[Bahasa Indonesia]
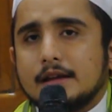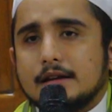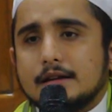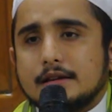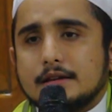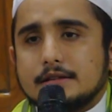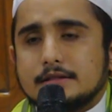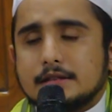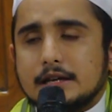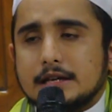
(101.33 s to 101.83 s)

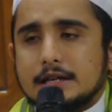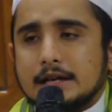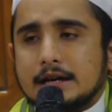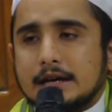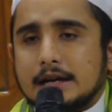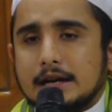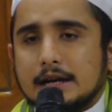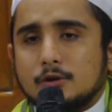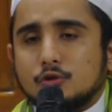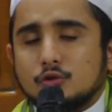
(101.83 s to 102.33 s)
Saya
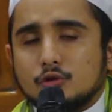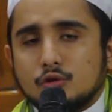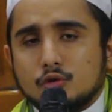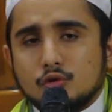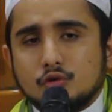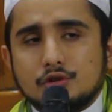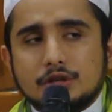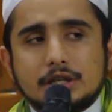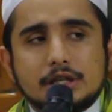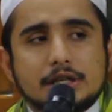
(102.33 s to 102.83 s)
dengar
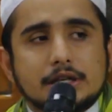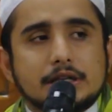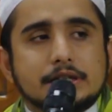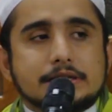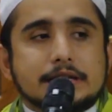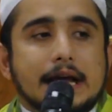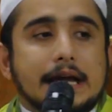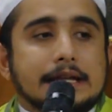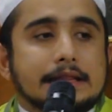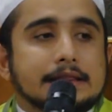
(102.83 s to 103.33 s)
dulu di
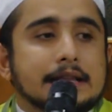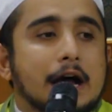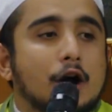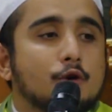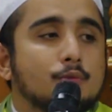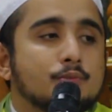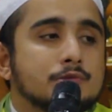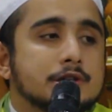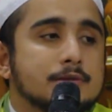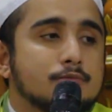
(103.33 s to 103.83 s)
Said
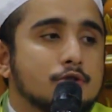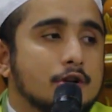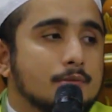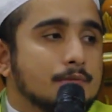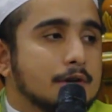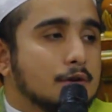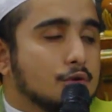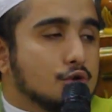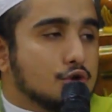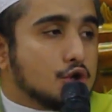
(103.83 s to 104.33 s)
Naum sebelum
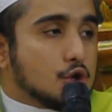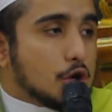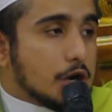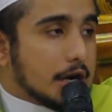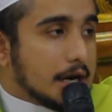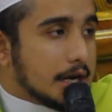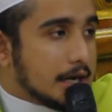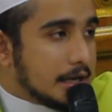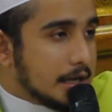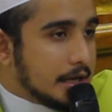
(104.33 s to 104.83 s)
digusur.
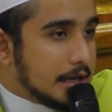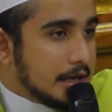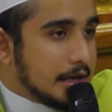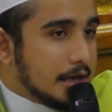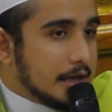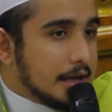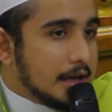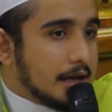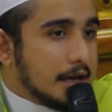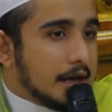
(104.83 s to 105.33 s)

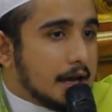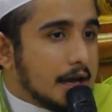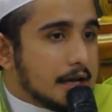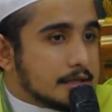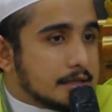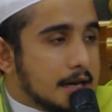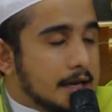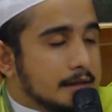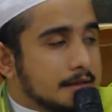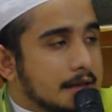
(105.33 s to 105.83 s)
Nah,
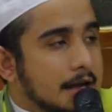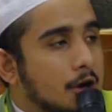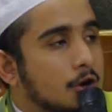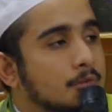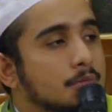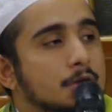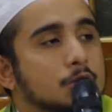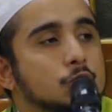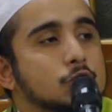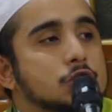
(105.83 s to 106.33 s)
Said Naum
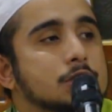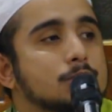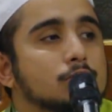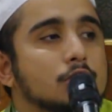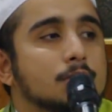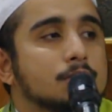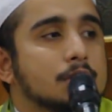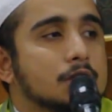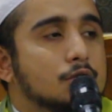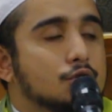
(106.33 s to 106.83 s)
itu
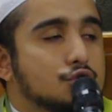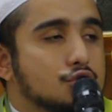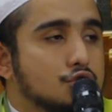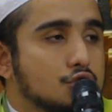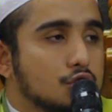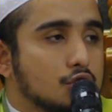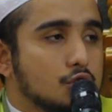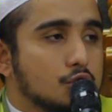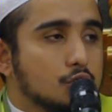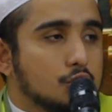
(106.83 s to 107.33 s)
sebelum digusur
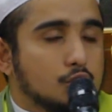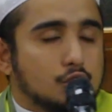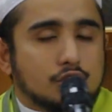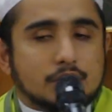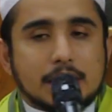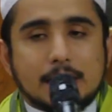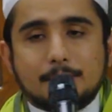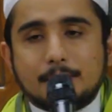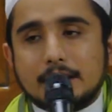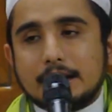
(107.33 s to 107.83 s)
dulu
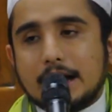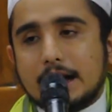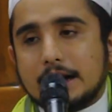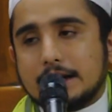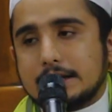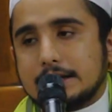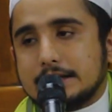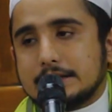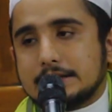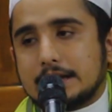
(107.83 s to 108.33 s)
zaman
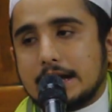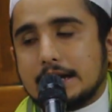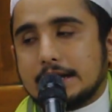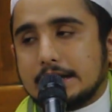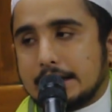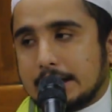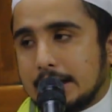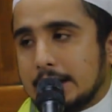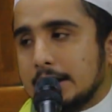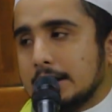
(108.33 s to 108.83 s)
Ali
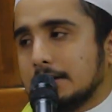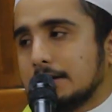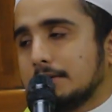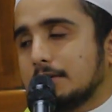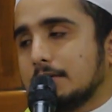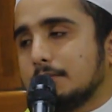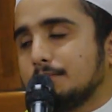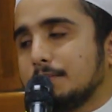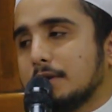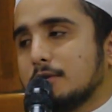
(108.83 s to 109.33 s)
Sadikin
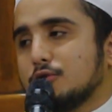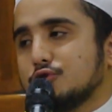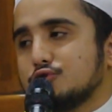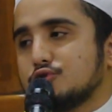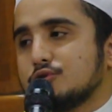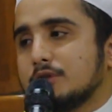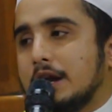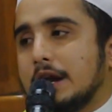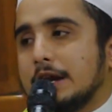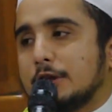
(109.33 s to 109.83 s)

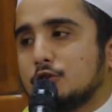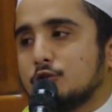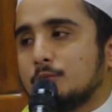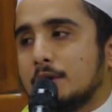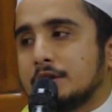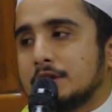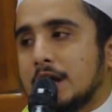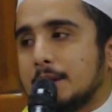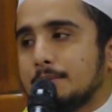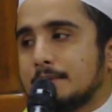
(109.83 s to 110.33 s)
penggusuran itu
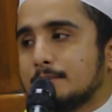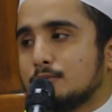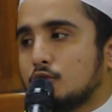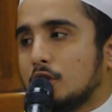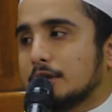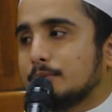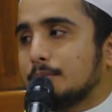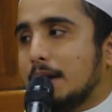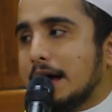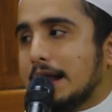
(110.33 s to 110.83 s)
banyak
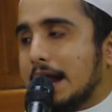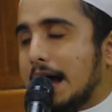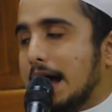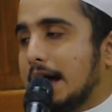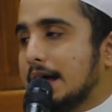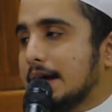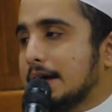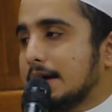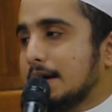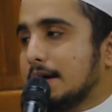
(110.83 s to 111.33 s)
membuat marah
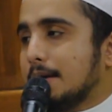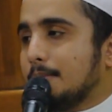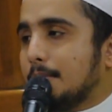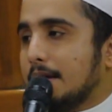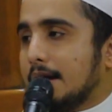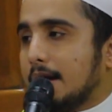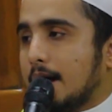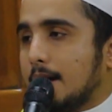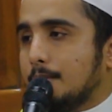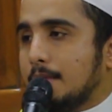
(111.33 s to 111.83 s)
para
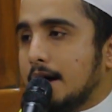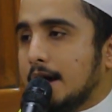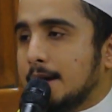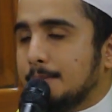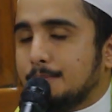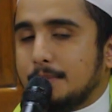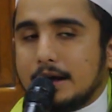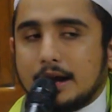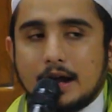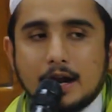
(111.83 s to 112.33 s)
habaib,
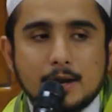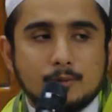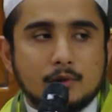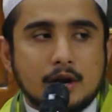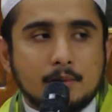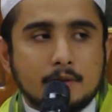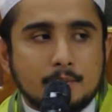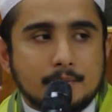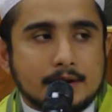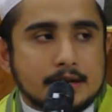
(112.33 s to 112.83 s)
para alim
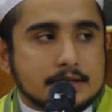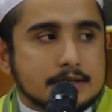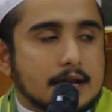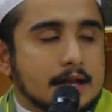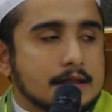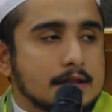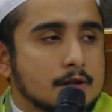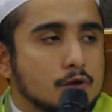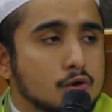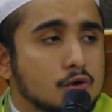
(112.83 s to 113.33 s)
ulama pada saat
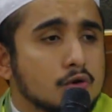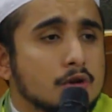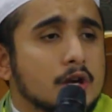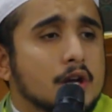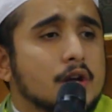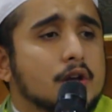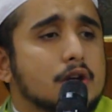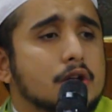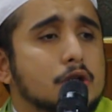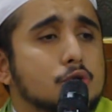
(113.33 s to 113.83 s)
itu
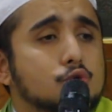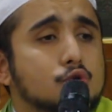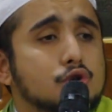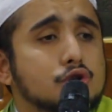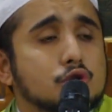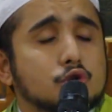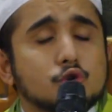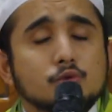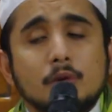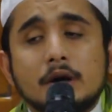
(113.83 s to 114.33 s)
itu di
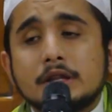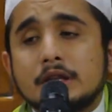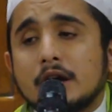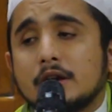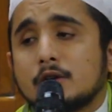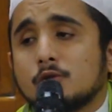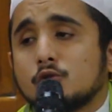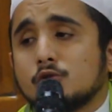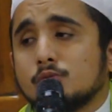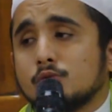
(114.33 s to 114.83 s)
situ banyak
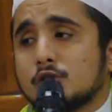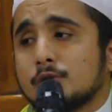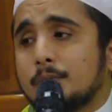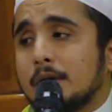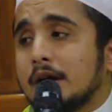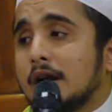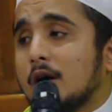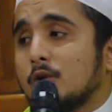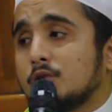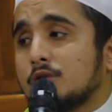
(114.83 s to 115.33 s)
dikubur
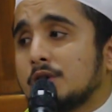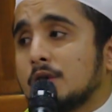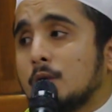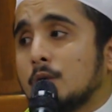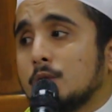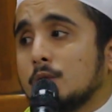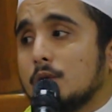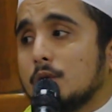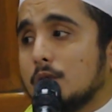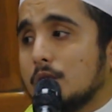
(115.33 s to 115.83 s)
para aulia
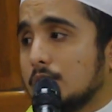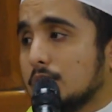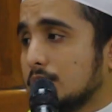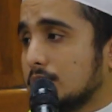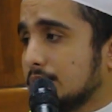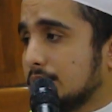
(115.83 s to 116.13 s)
Allah.